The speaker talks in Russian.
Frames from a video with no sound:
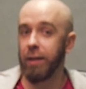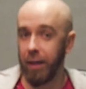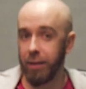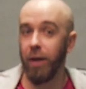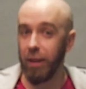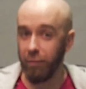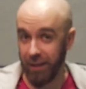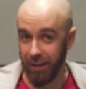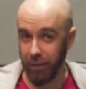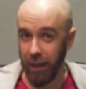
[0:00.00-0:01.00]
захотел от
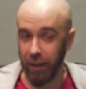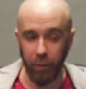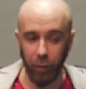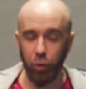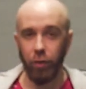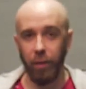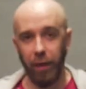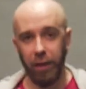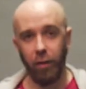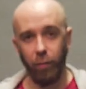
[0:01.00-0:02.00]
вас, да, не потому что он там
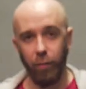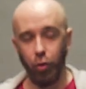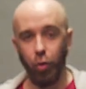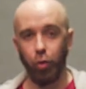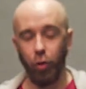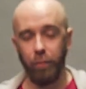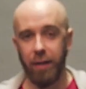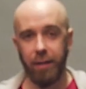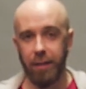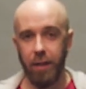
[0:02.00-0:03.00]
поел большой кусок
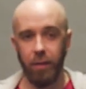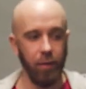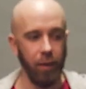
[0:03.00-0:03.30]
мяса съел,